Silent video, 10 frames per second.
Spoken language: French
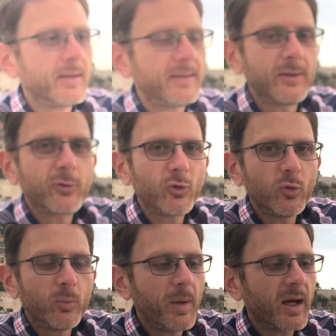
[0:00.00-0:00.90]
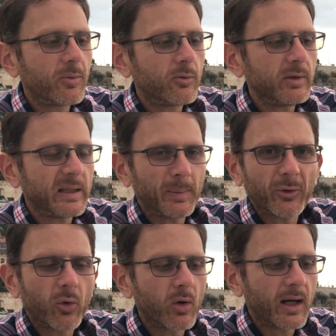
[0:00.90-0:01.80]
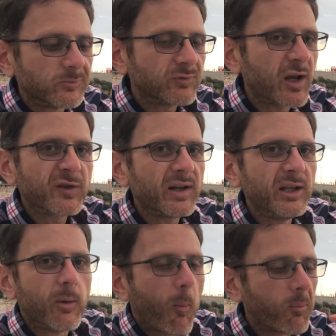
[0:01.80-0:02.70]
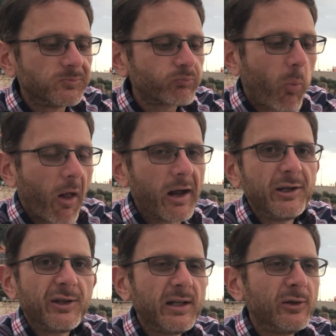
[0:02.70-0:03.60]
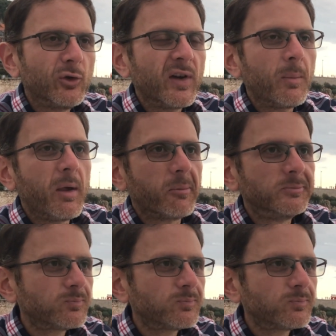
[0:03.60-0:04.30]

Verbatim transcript: C'est super bon et c'est pas trop gras. Putain je valide. Allez-y, les yeux fermés.